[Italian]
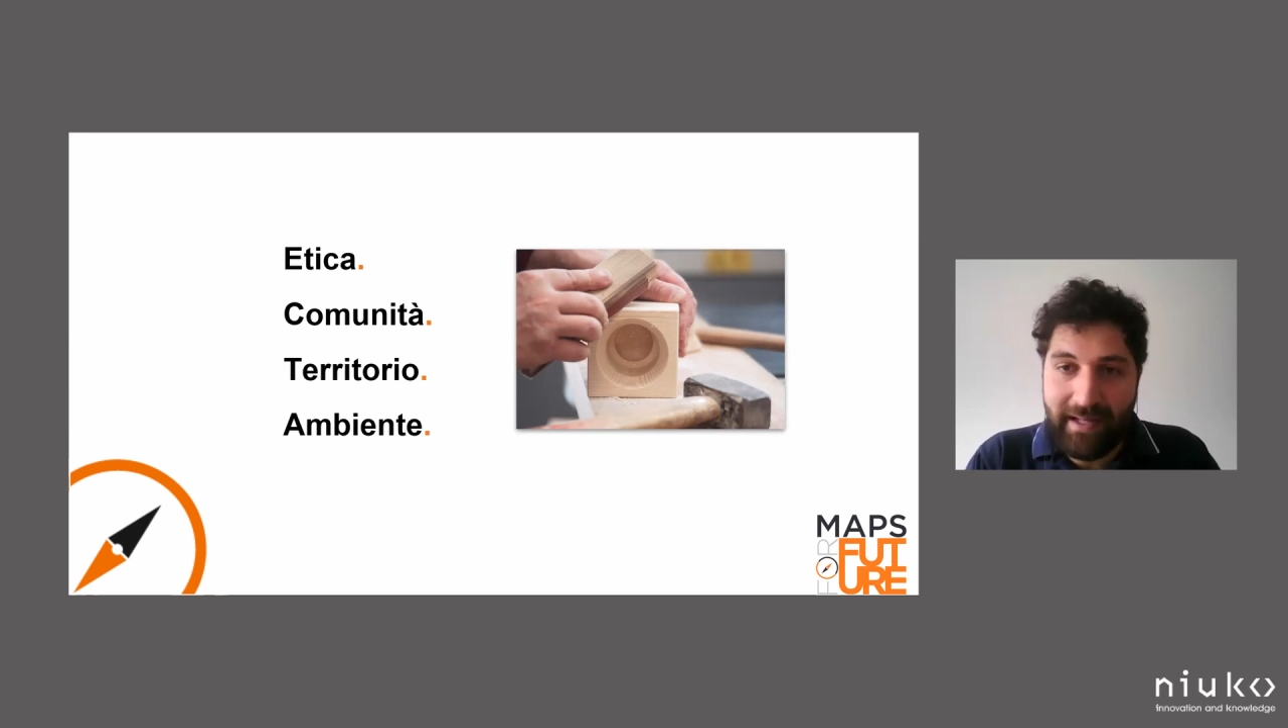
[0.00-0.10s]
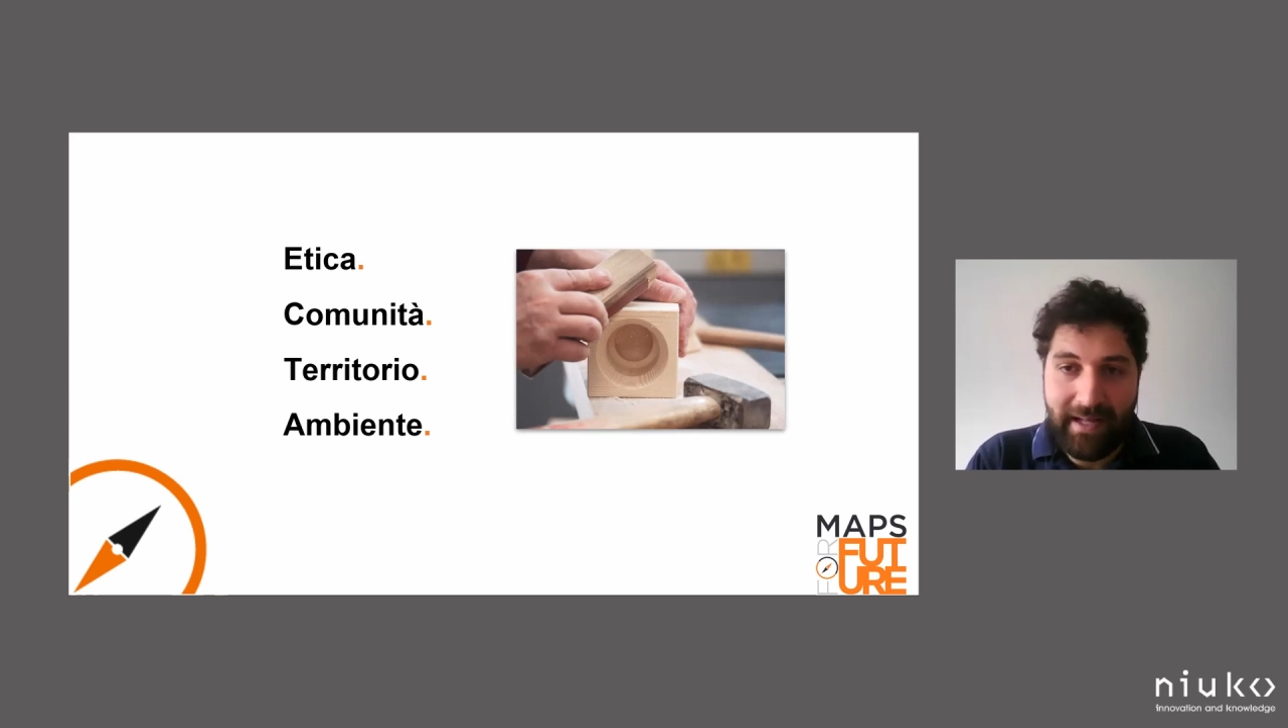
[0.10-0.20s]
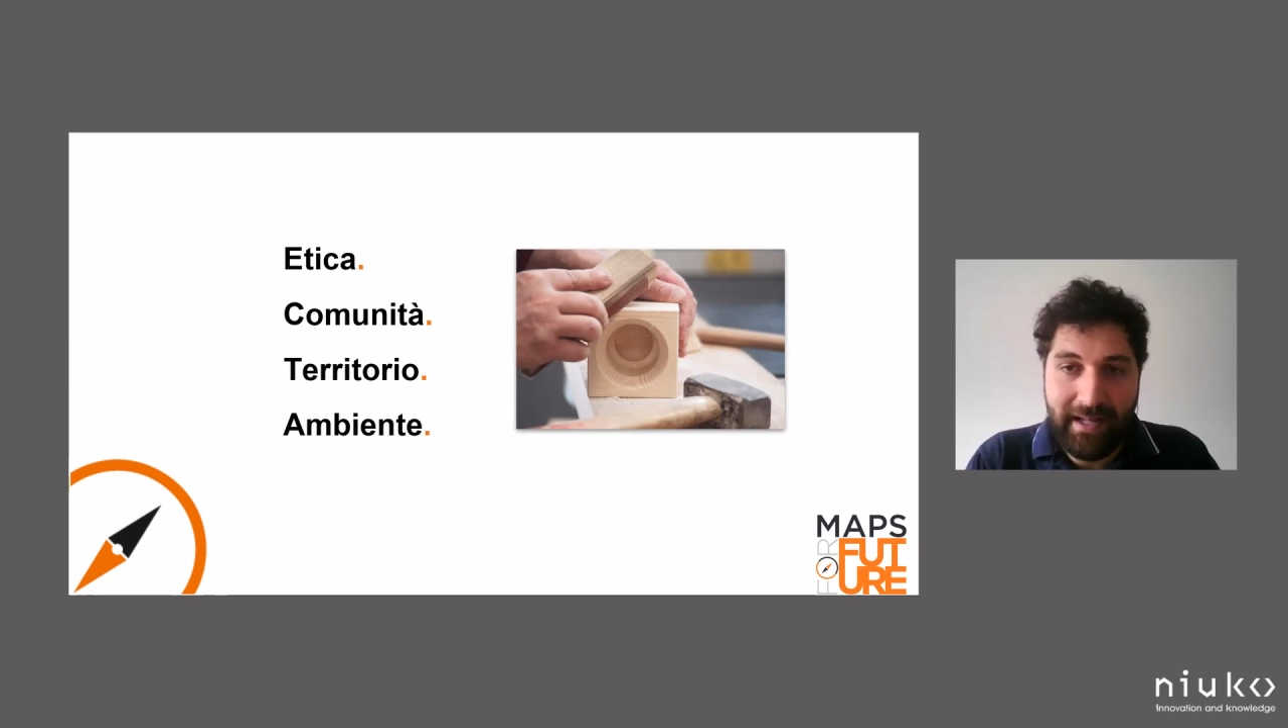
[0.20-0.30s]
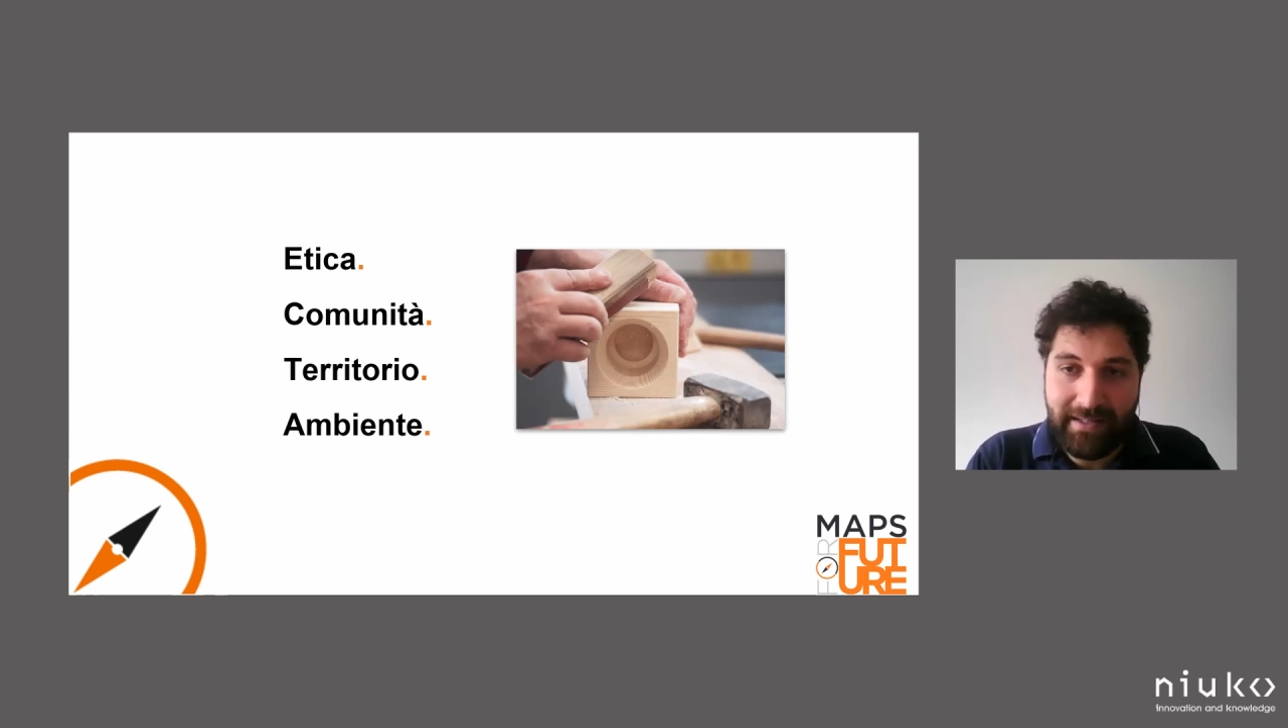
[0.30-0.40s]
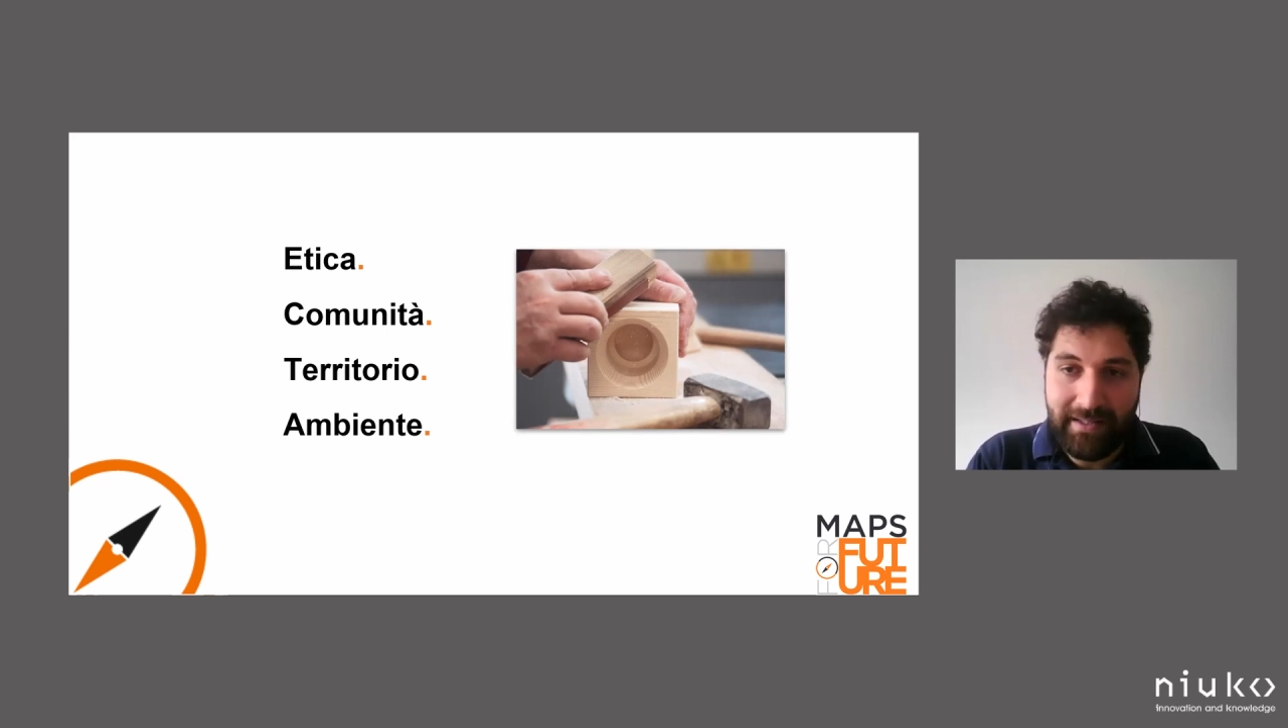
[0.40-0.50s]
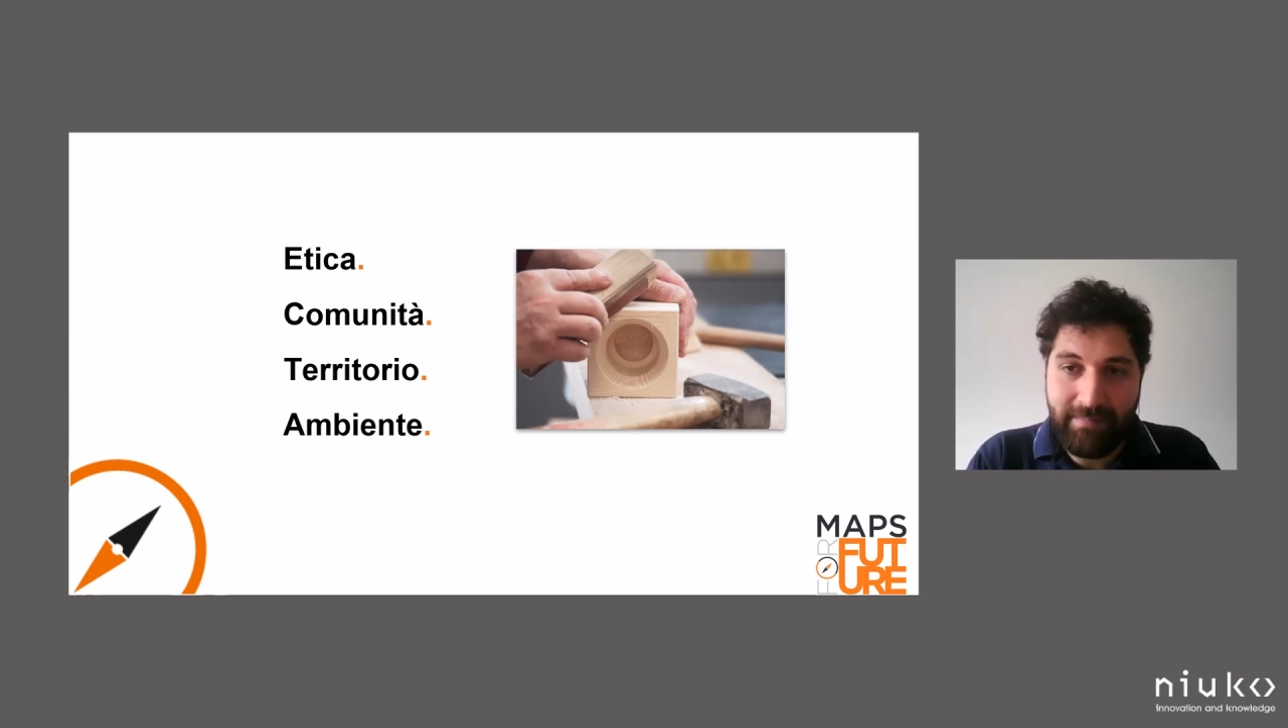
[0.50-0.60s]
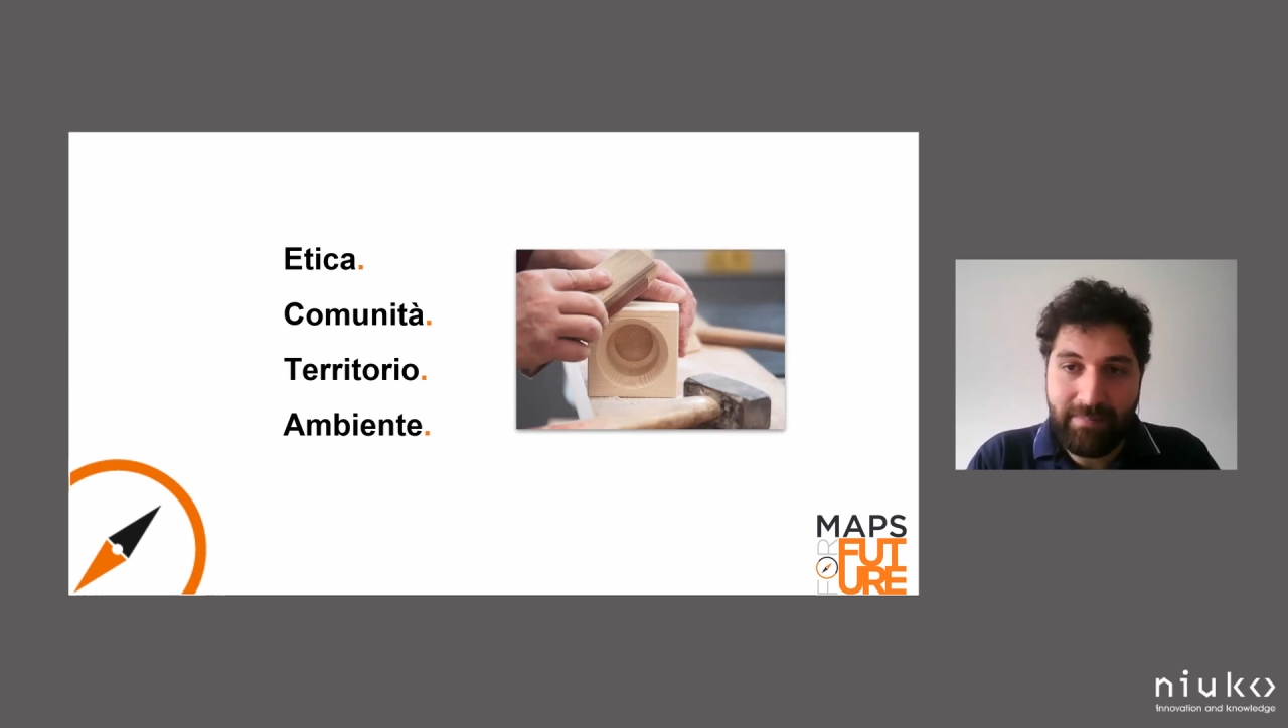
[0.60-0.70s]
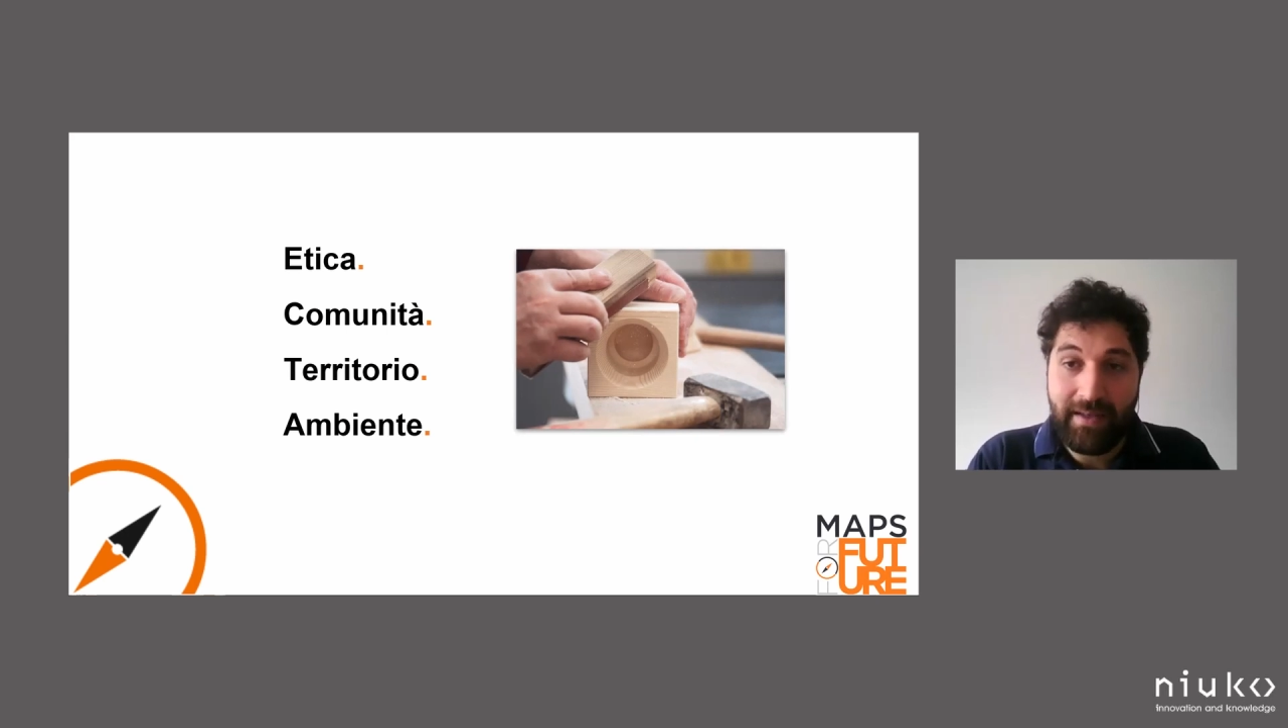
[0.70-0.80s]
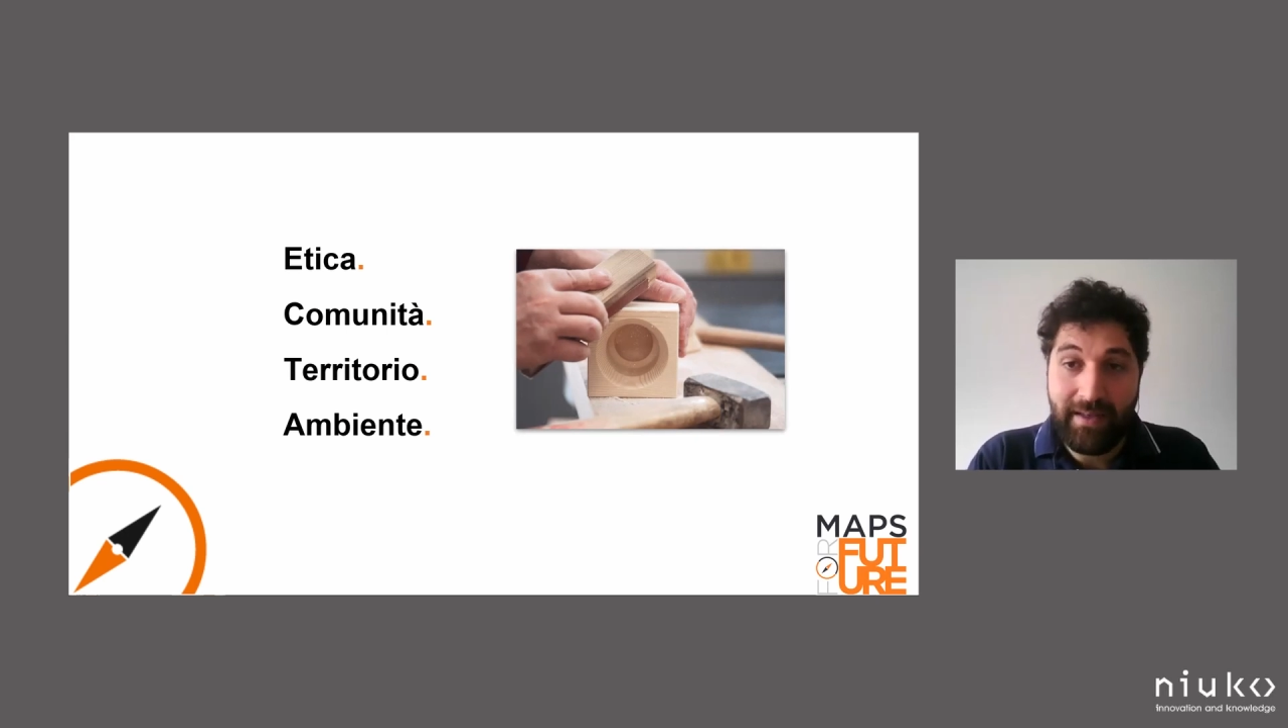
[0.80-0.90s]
legati